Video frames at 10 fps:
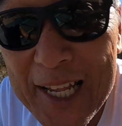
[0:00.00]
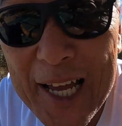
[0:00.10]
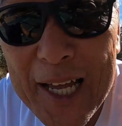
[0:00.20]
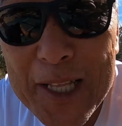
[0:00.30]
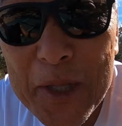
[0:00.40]

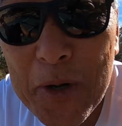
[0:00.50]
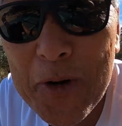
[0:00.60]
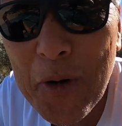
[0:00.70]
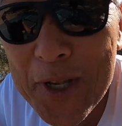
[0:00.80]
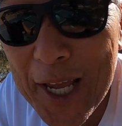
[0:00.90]
なと
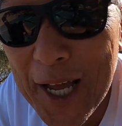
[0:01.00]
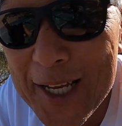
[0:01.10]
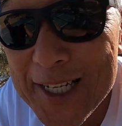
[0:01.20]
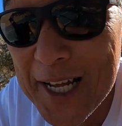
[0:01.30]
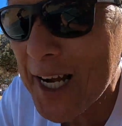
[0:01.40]
お願
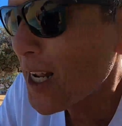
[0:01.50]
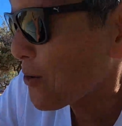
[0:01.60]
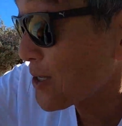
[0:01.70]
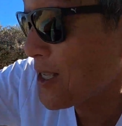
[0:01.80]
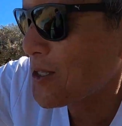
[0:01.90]
いしながら
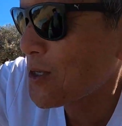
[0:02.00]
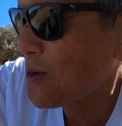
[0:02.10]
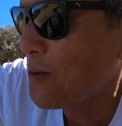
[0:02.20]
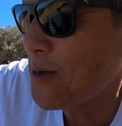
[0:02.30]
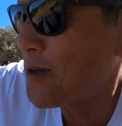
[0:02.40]
こうやって突っ
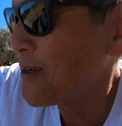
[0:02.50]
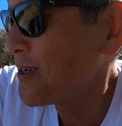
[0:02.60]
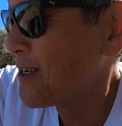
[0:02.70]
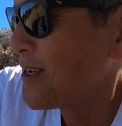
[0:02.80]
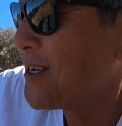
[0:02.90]
込
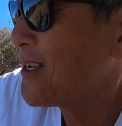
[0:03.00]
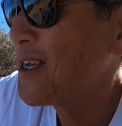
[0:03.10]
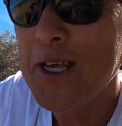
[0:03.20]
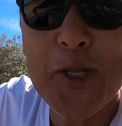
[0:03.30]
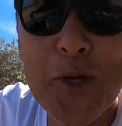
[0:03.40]

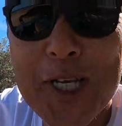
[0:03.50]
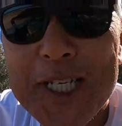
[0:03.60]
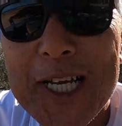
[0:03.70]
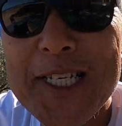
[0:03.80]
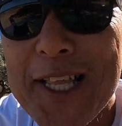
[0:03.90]
むそれ
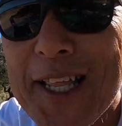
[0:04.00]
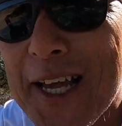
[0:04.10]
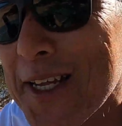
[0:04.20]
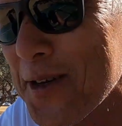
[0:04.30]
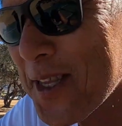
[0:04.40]
しかして
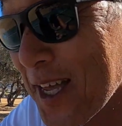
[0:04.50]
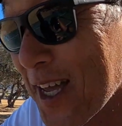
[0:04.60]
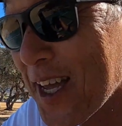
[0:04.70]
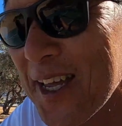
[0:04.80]
ないので